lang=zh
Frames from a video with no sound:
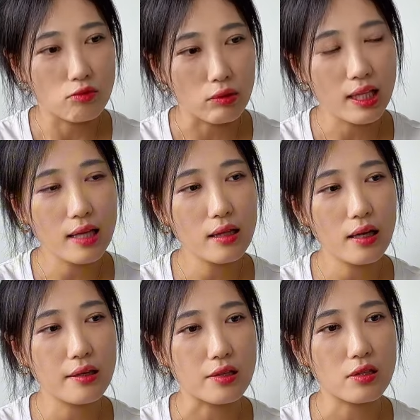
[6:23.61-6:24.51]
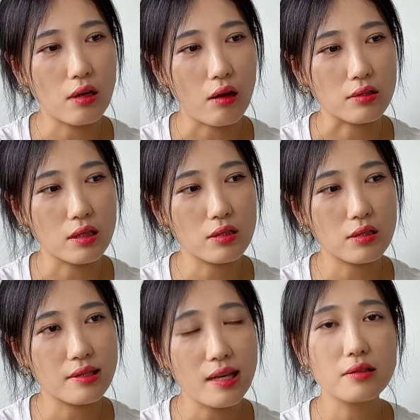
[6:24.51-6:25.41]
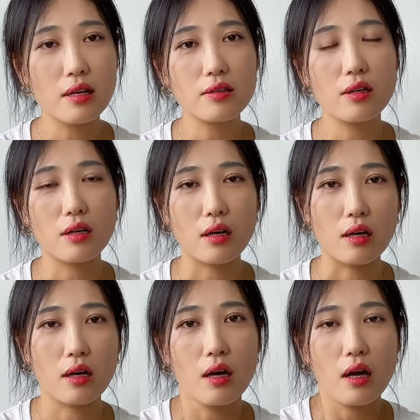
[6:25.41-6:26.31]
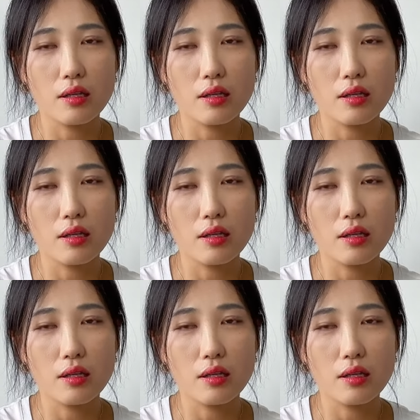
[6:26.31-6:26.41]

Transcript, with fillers: 昨天呢，也是好像是将将的，